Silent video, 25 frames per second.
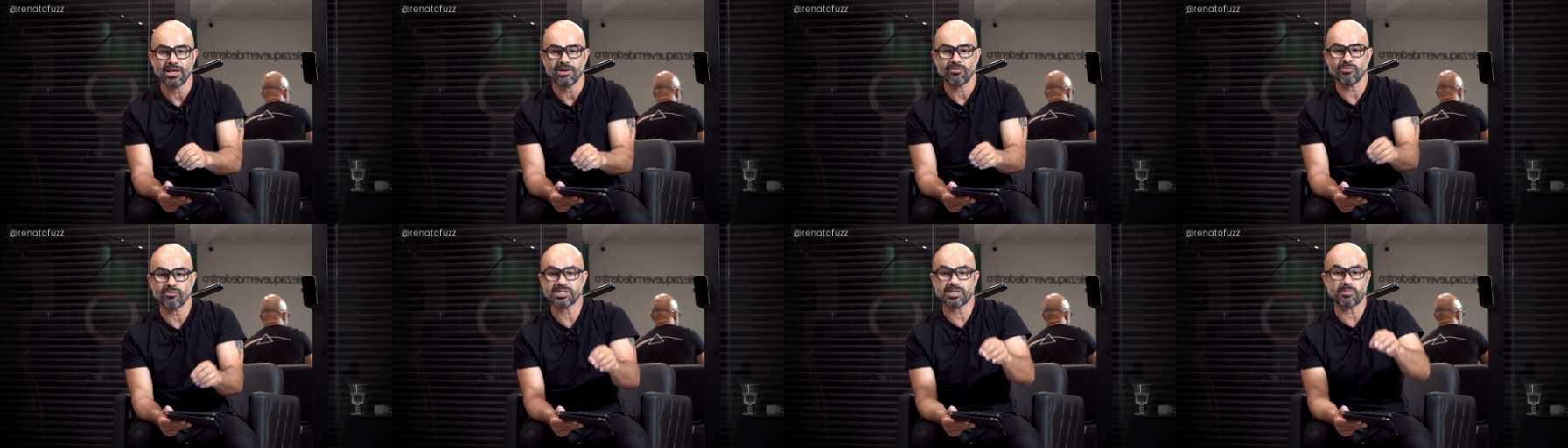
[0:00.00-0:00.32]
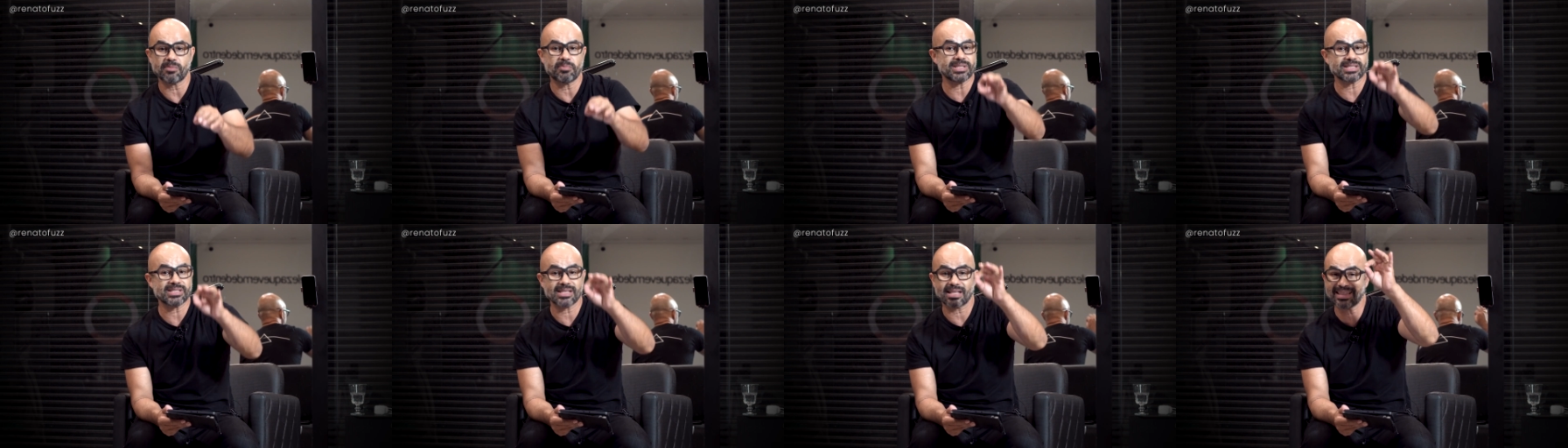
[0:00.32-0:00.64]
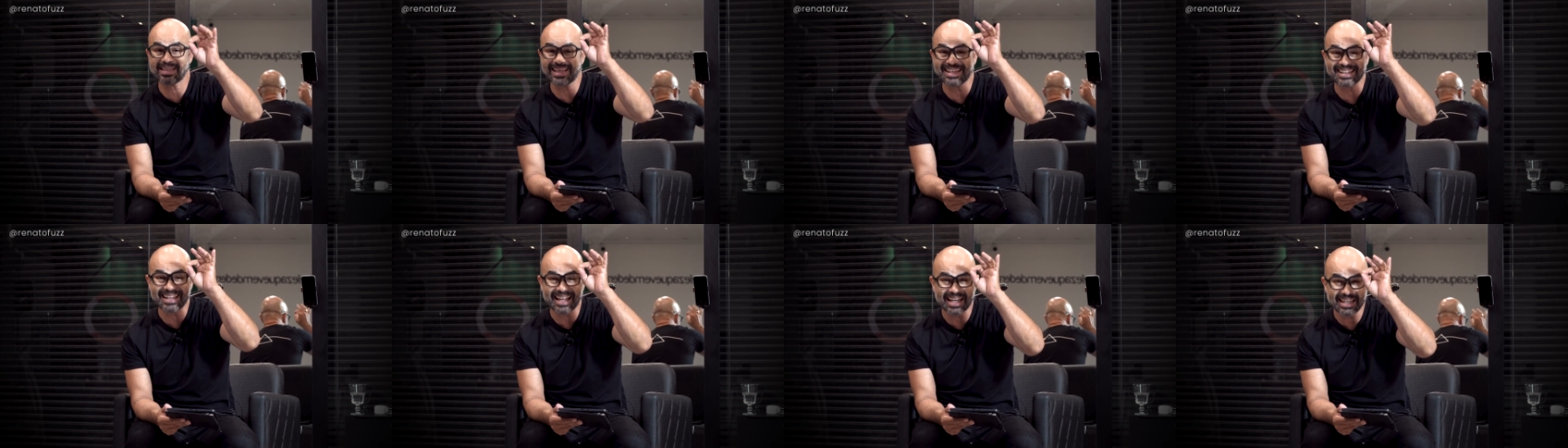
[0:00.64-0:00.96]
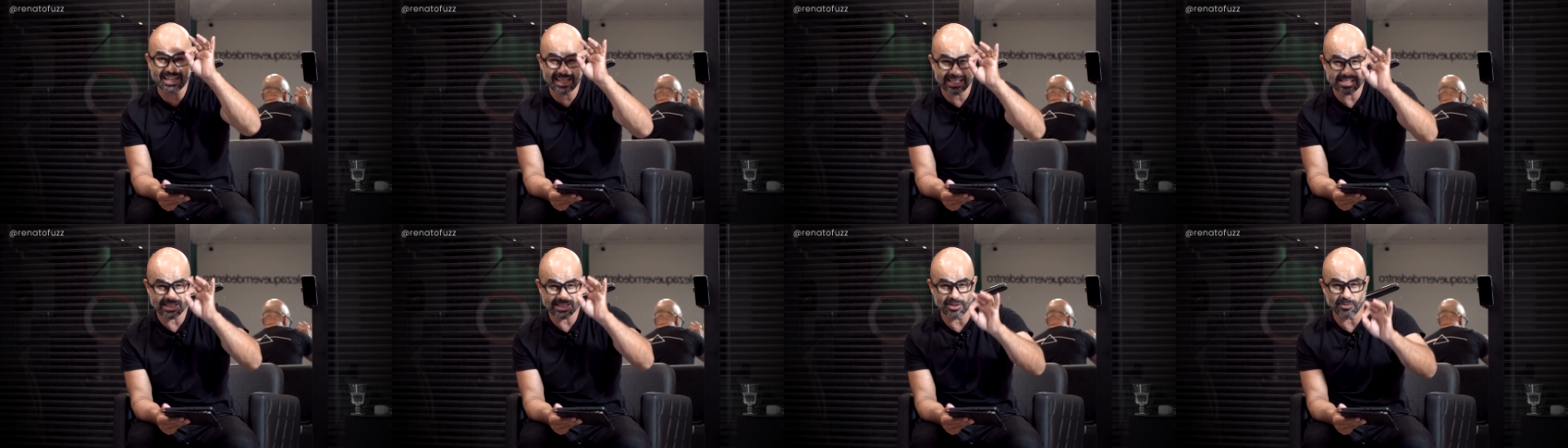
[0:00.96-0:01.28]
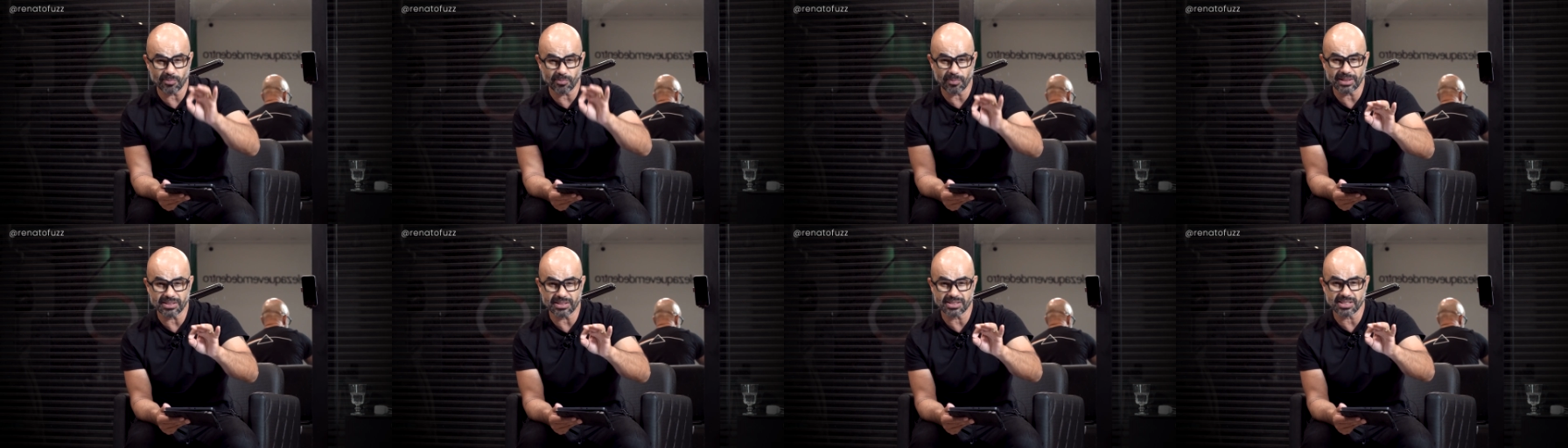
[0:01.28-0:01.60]
você precisa ter clareza no
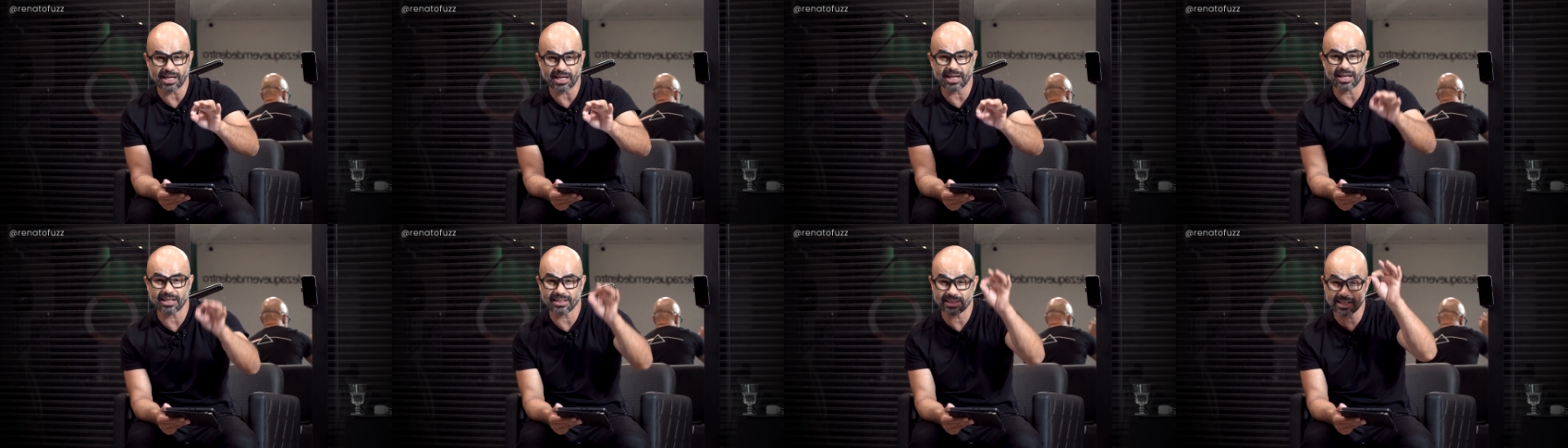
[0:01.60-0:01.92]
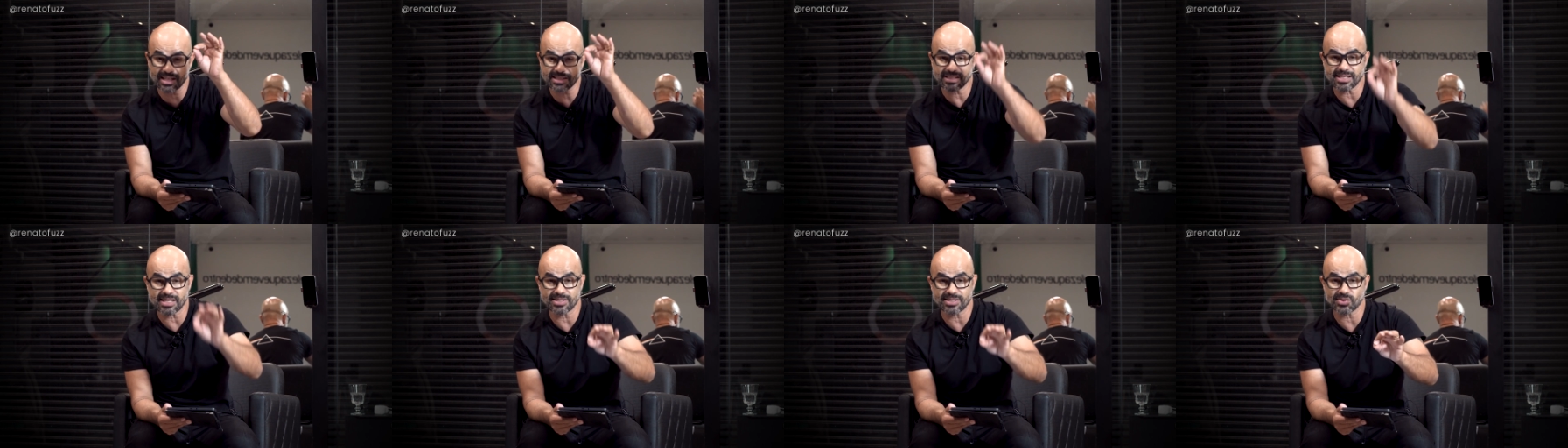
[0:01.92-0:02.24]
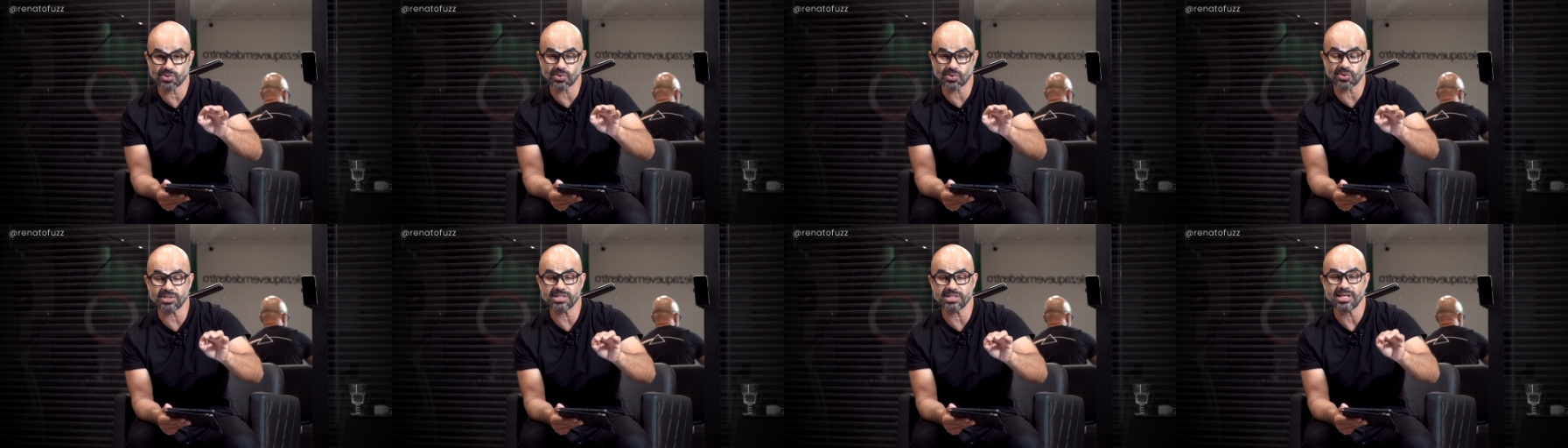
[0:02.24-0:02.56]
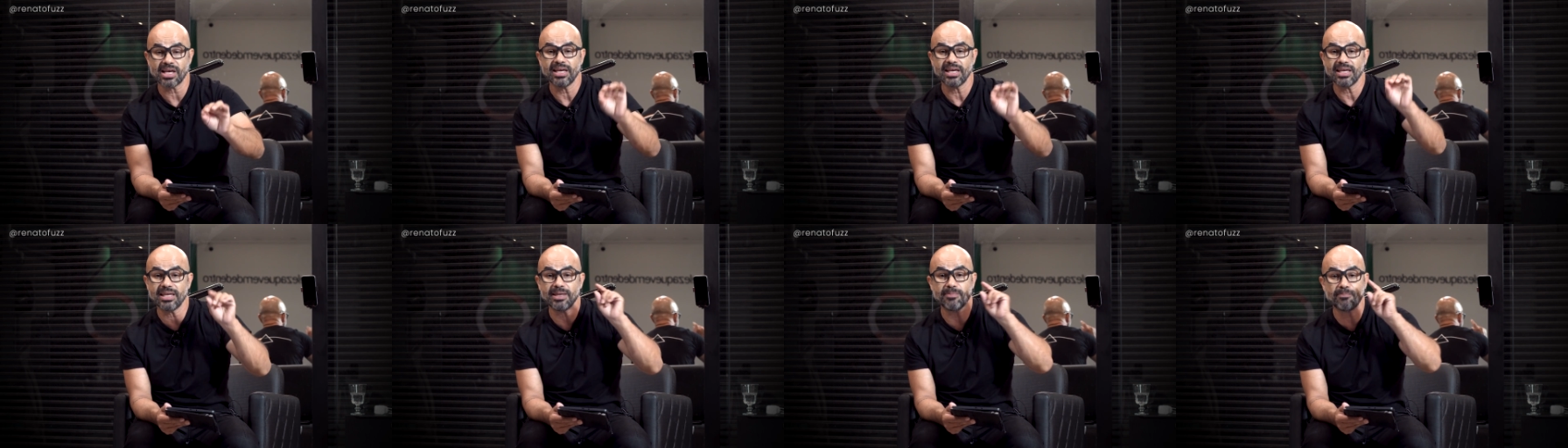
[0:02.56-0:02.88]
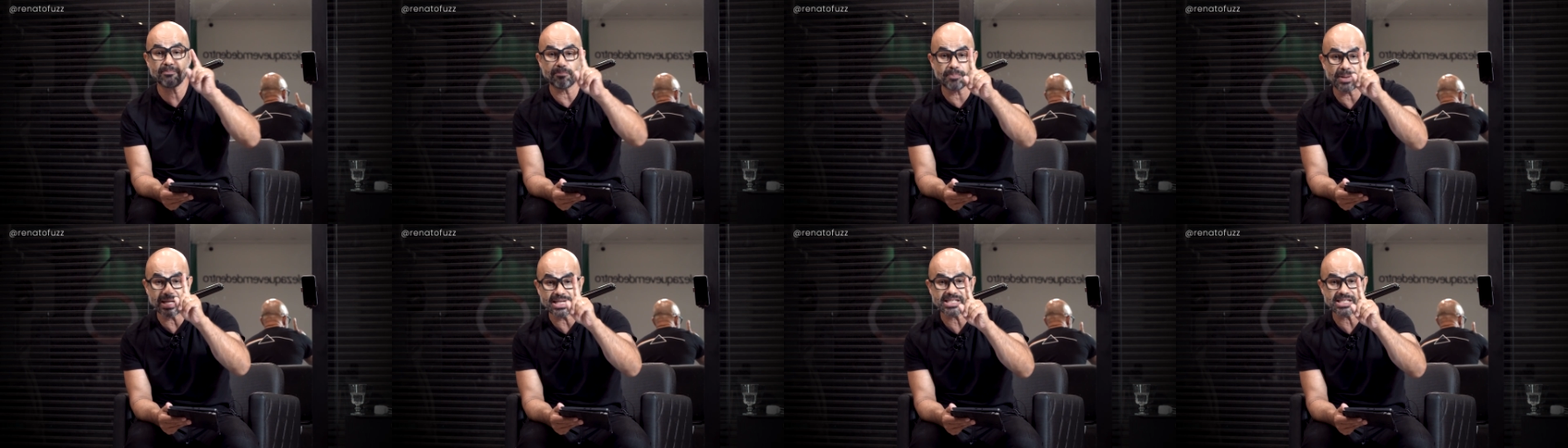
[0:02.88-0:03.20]
pentear, nas sessões e
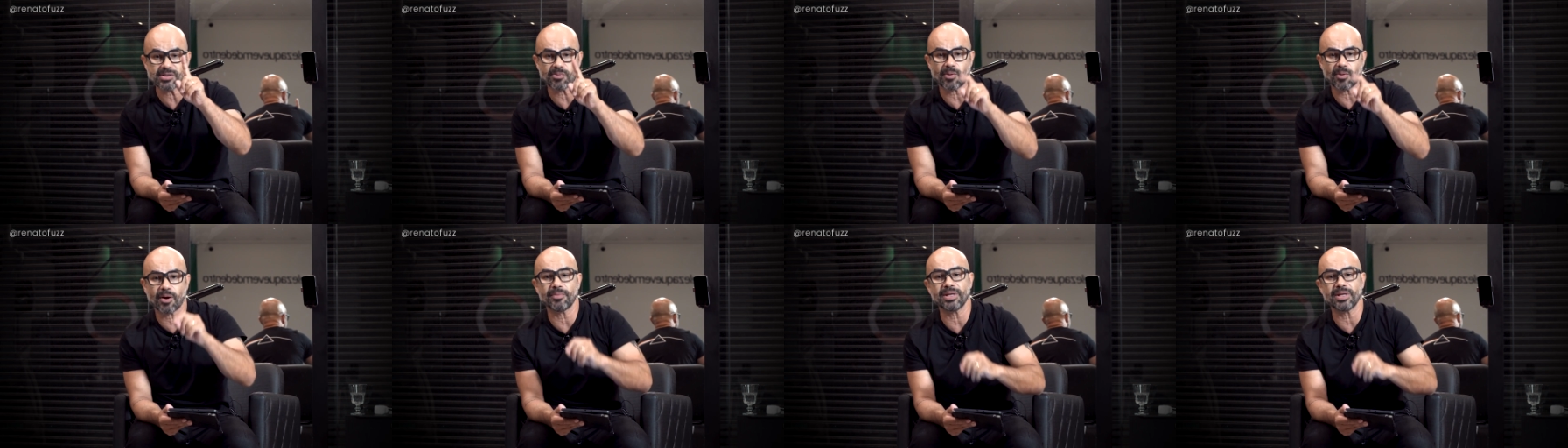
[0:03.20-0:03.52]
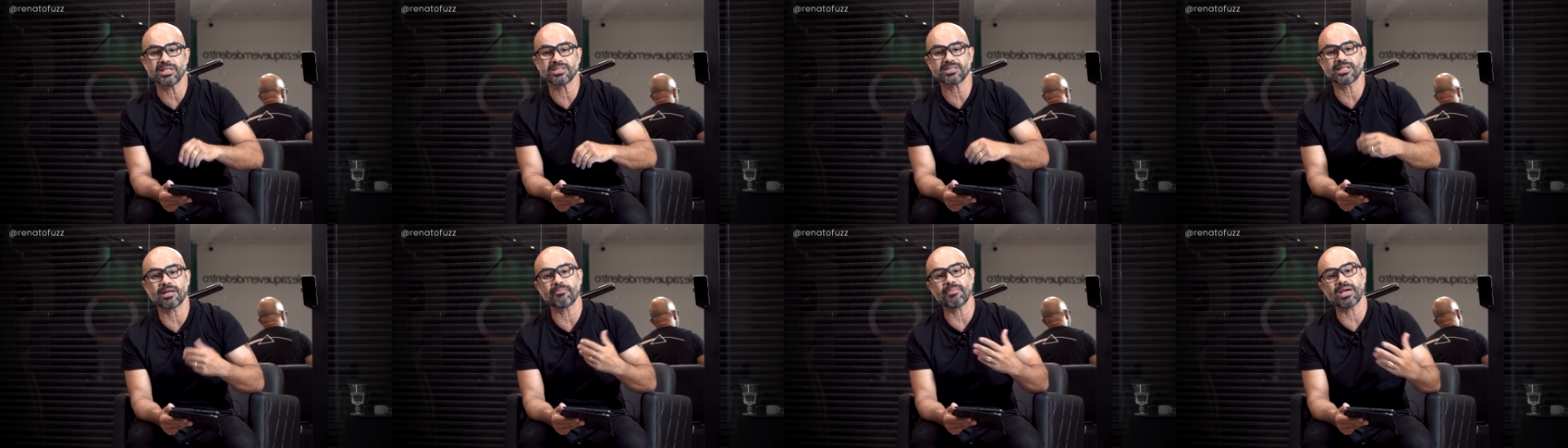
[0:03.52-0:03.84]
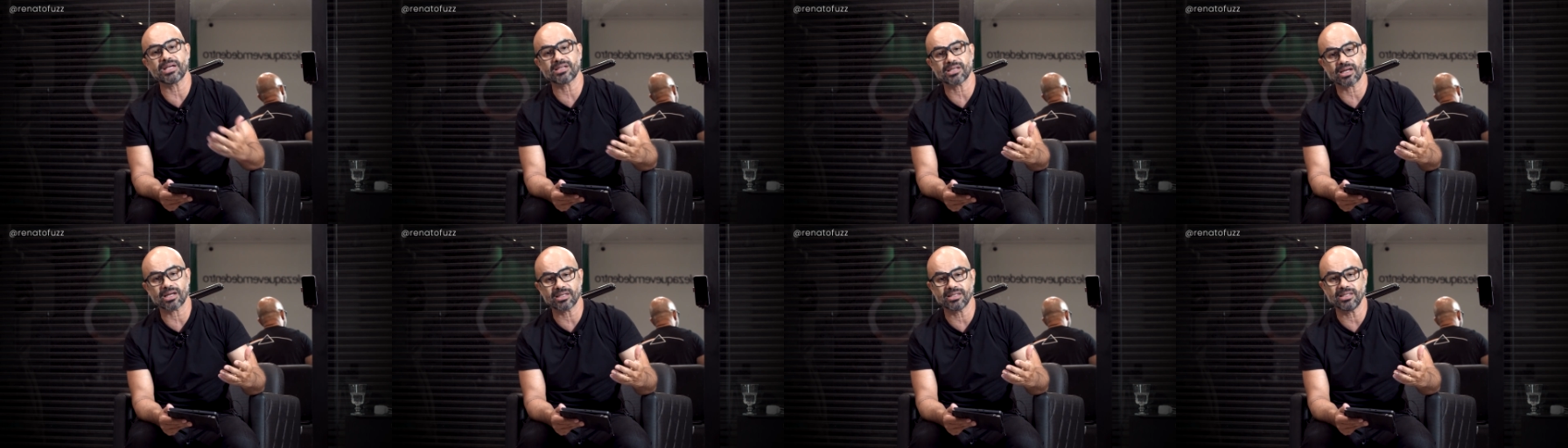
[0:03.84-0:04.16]
principalmente na mecha